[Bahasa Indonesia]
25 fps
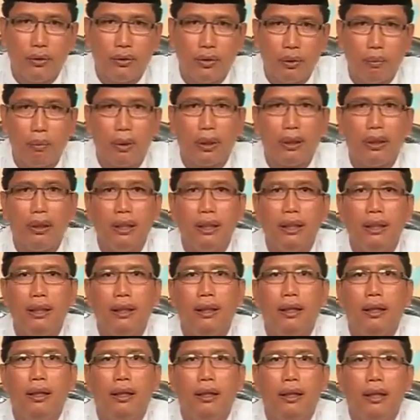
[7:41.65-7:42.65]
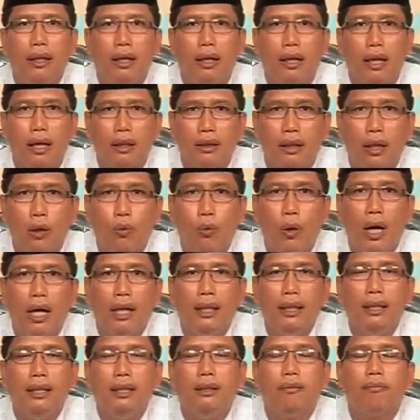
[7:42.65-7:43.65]
Seperti kata
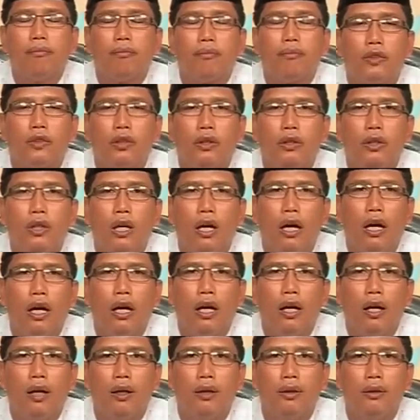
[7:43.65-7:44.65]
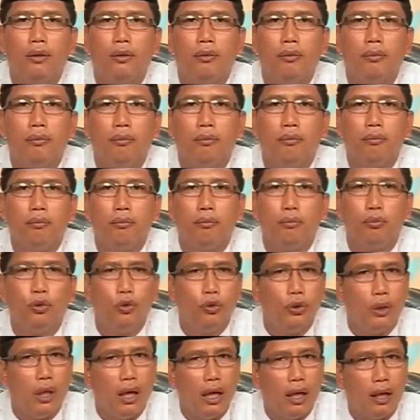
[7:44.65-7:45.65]
wali yang
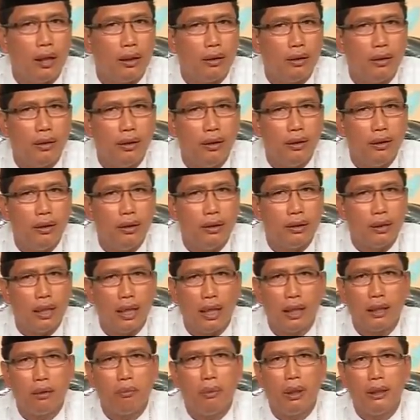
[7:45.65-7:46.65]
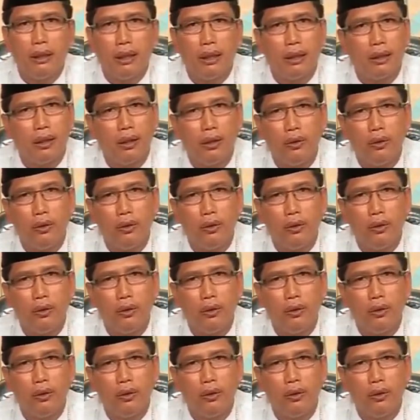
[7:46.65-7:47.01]
punya arti sangat banyak.